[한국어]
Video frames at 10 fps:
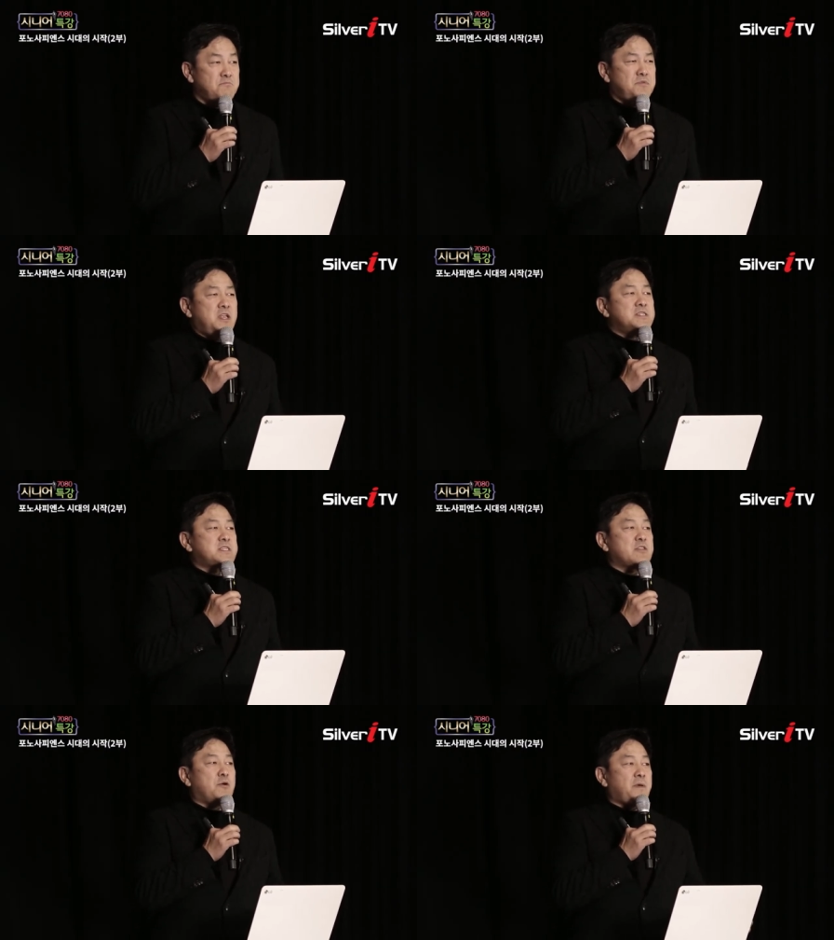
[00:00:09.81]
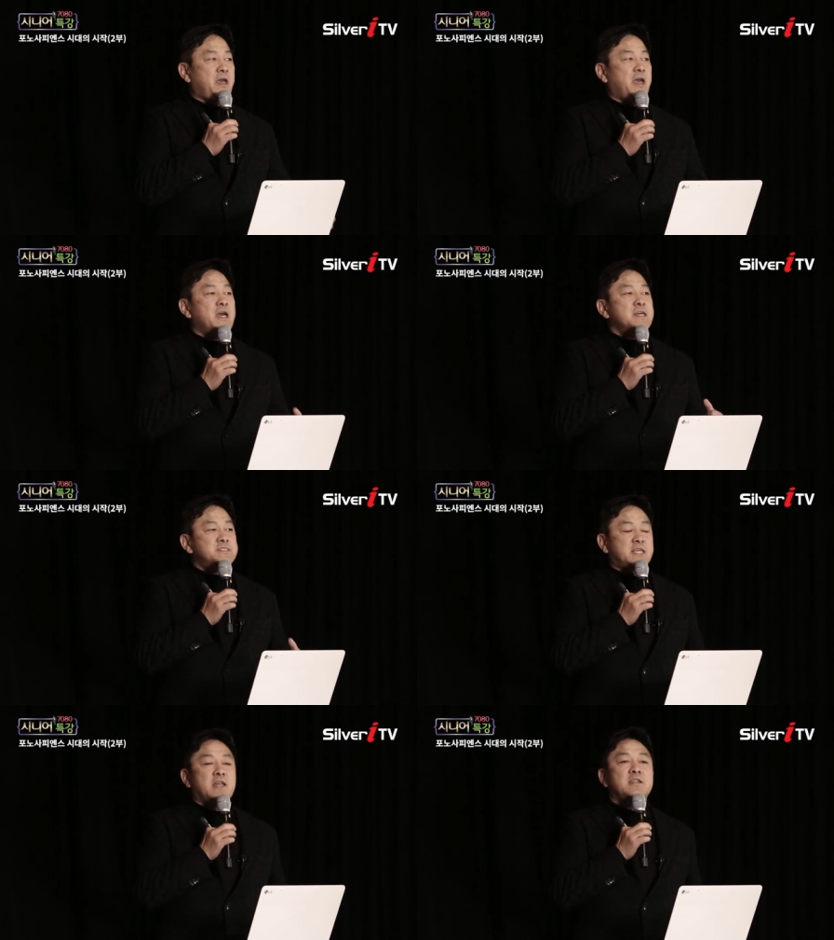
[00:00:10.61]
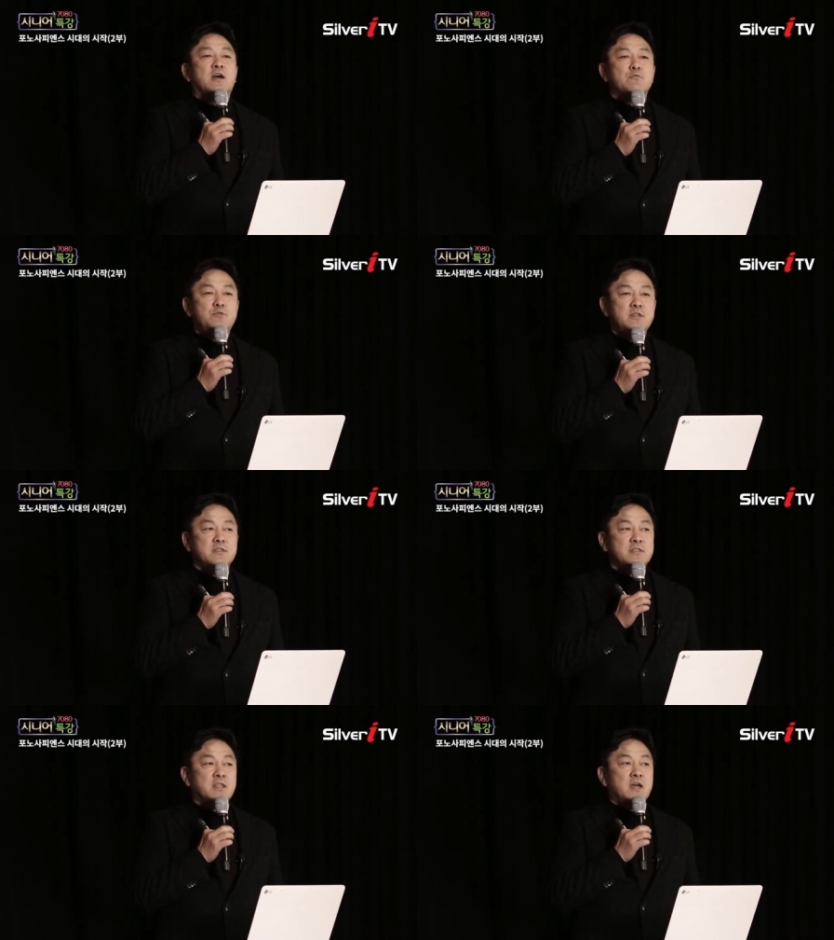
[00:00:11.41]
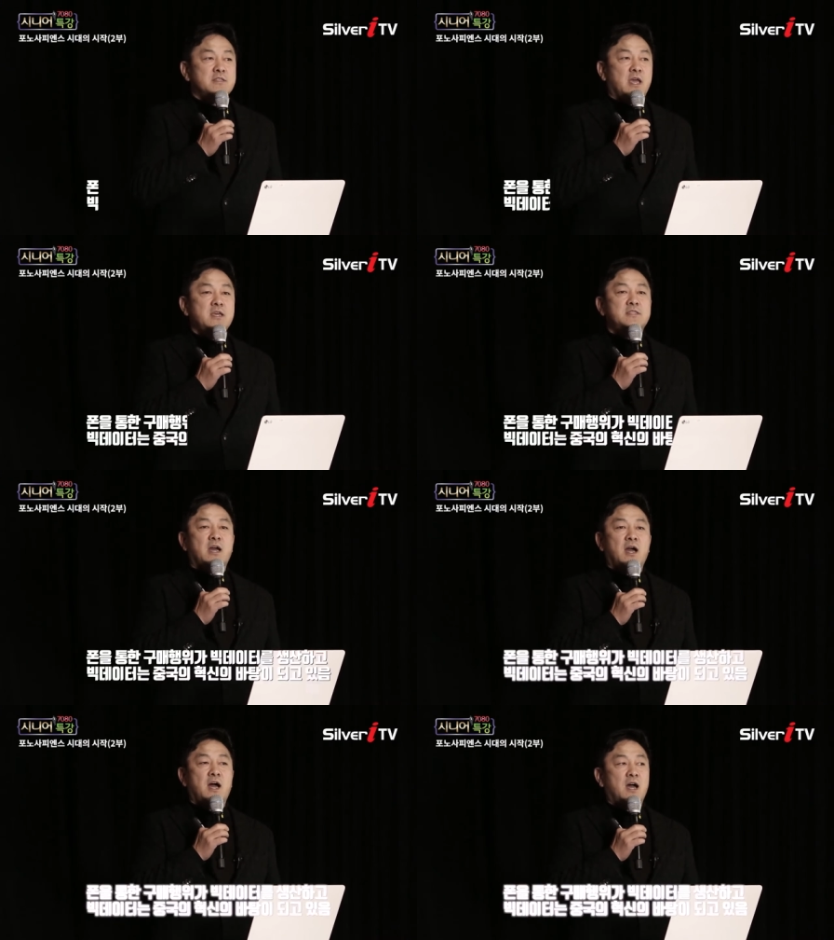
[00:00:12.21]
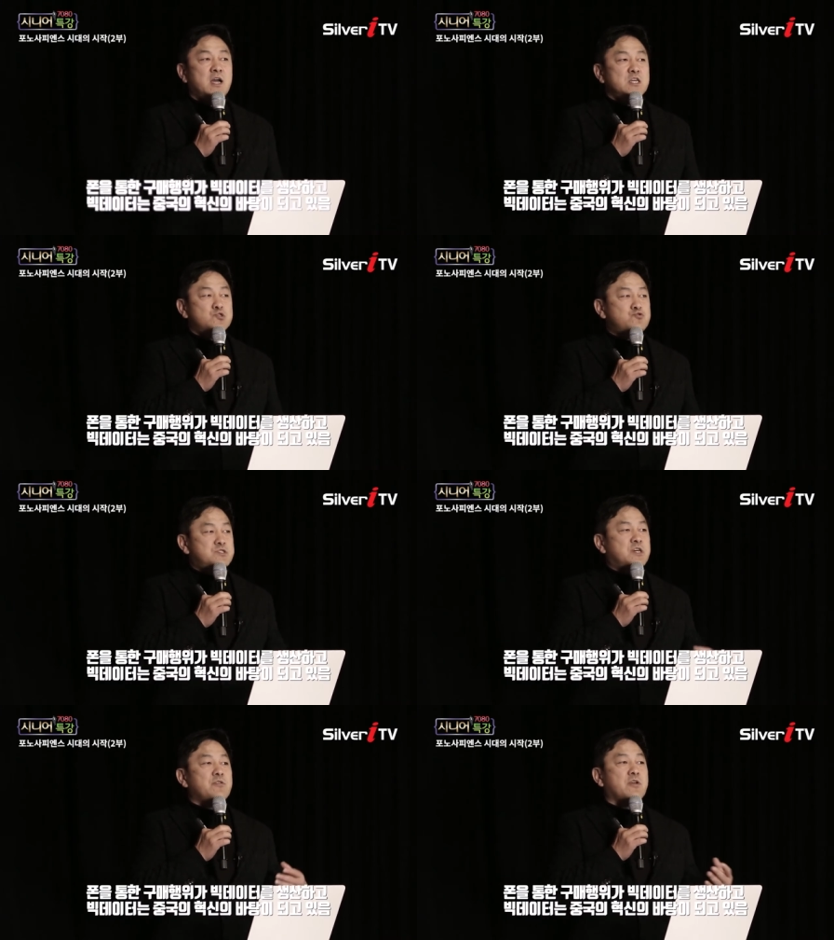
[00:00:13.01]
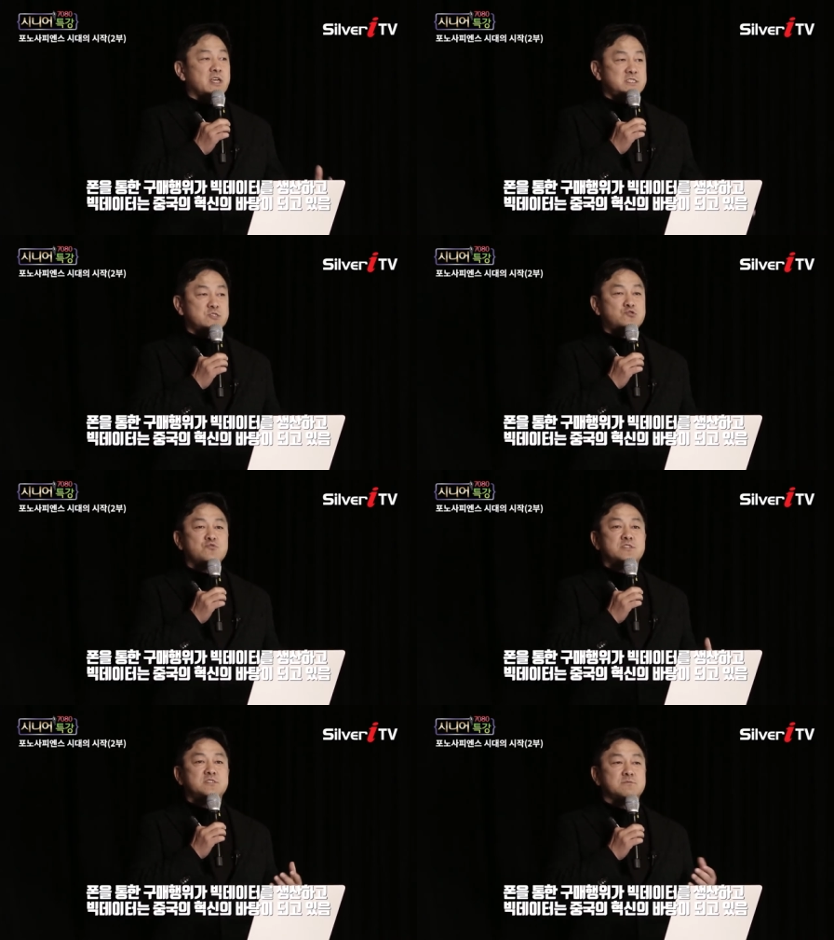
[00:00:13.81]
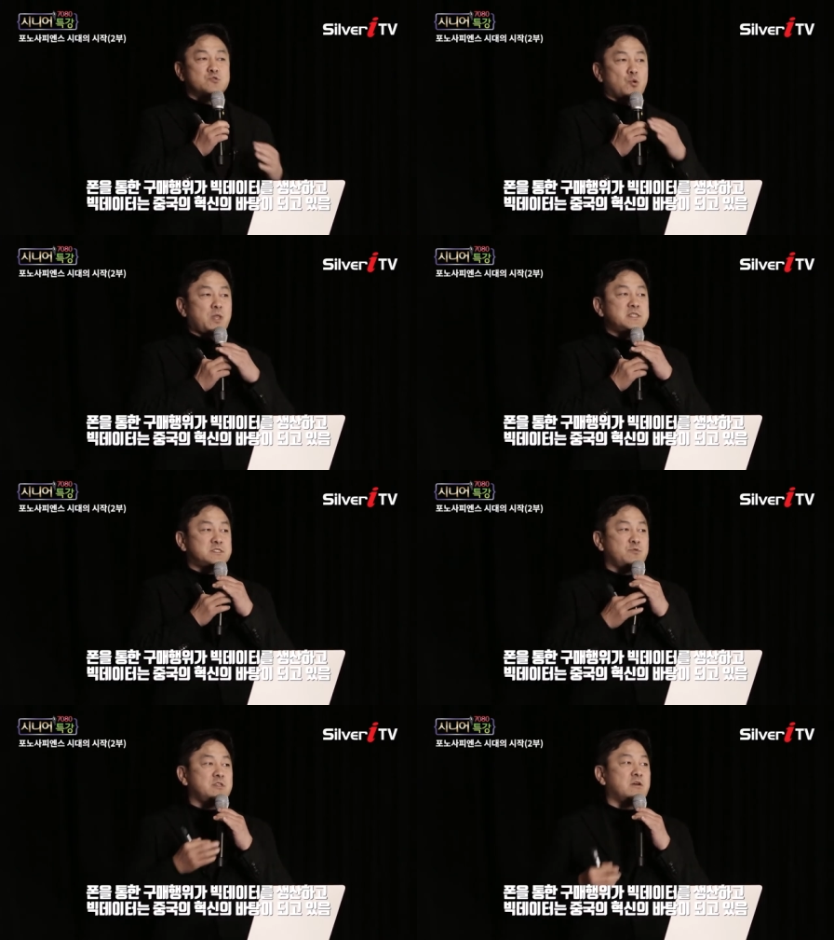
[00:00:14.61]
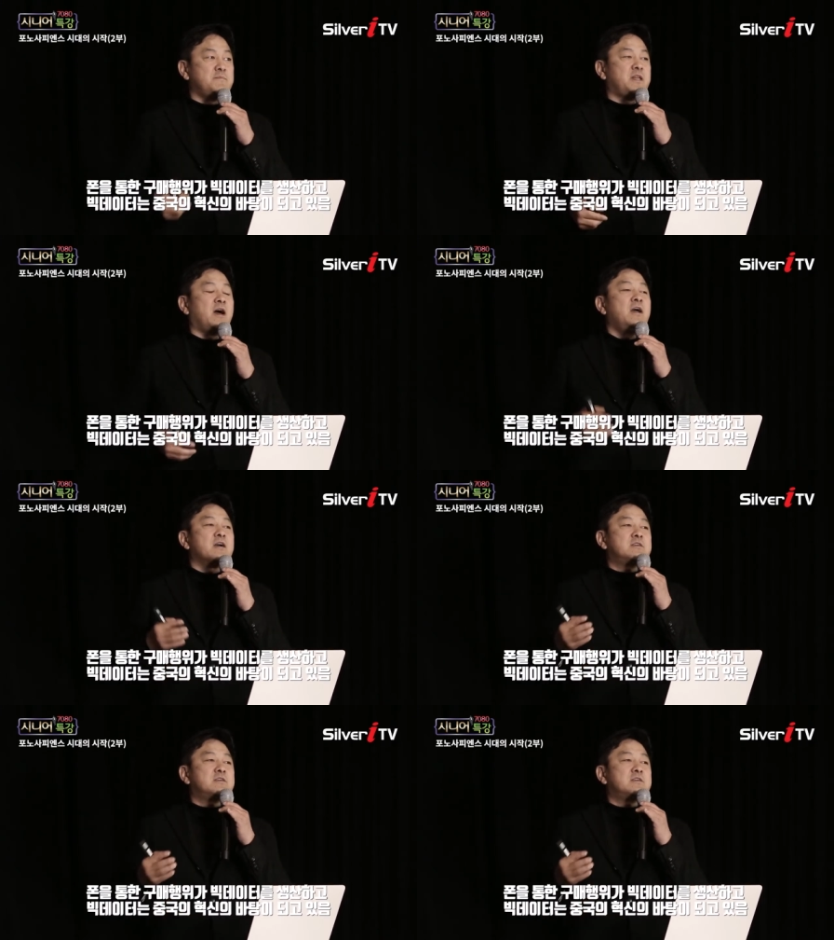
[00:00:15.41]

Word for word: 미래 산업의 쌀이라고 불리는 데이터가 수천억 개씩 중국에서 지금 쏟아지고 있는 겁니다.